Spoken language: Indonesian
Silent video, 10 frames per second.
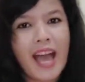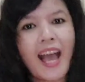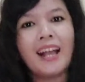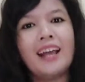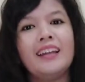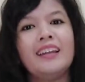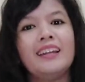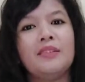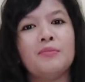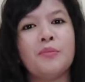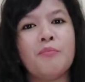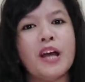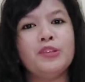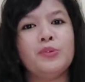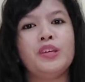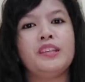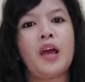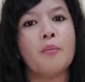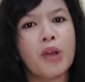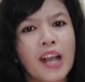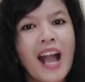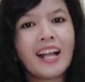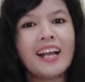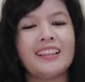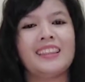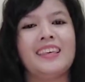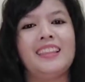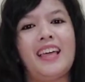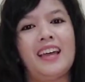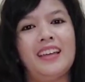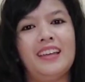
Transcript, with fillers: akan membantu kita mengangkat kita